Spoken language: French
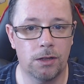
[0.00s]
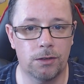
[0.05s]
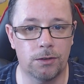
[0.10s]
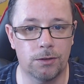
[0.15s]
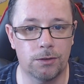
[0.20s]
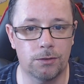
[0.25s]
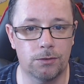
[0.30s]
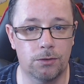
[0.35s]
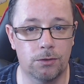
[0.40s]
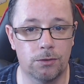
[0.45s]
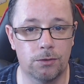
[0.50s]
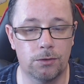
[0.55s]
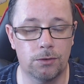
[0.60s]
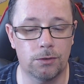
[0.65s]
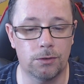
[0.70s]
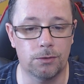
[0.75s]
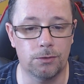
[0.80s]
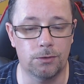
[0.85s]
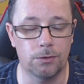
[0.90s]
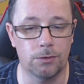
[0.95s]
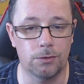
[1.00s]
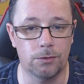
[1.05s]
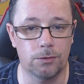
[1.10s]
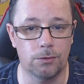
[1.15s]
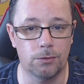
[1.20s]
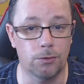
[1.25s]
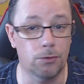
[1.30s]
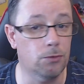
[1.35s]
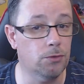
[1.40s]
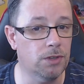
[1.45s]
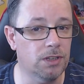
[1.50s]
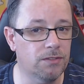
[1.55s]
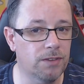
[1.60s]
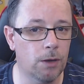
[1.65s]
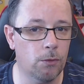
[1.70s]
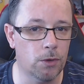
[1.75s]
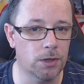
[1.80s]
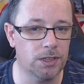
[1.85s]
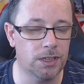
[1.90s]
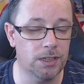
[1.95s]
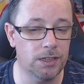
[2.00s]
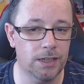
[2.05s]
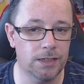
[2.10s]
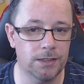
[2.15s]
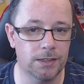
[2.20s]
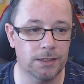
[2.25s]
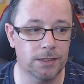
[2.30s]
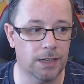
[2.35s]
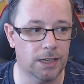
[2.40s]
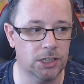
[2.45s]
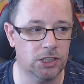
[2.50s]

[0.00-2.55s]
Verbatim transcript: euh, de, de, l'univers Walking Dead. Hein.